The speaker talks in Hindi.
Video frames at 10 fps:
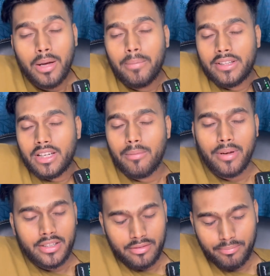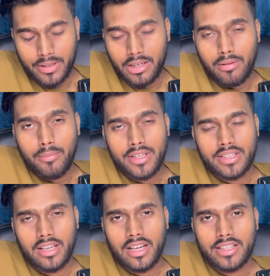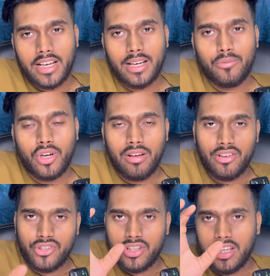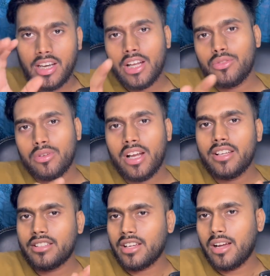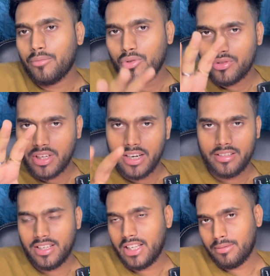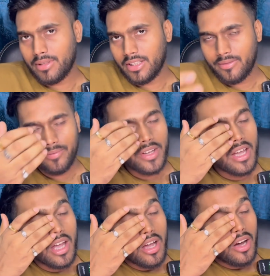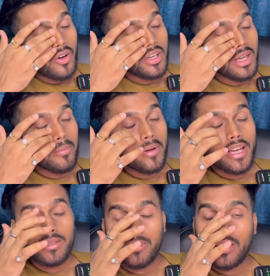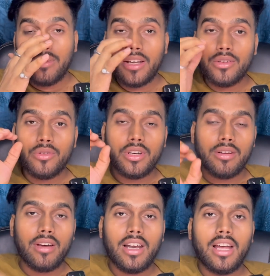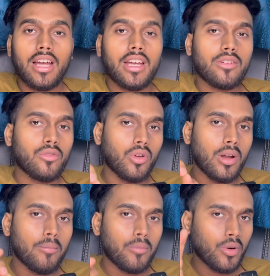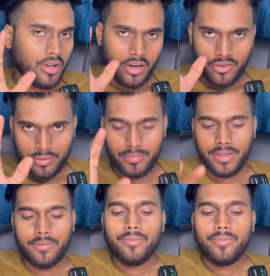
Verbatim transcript: पंद्रह मैच पंद्रहवा मैच खेला जाएगा मुकाबला तेरह जुलाई शाम को साढ़े सात बजे और ये मैच मेरे भाई होने वाला है कोलम्बो ग्राउंड पे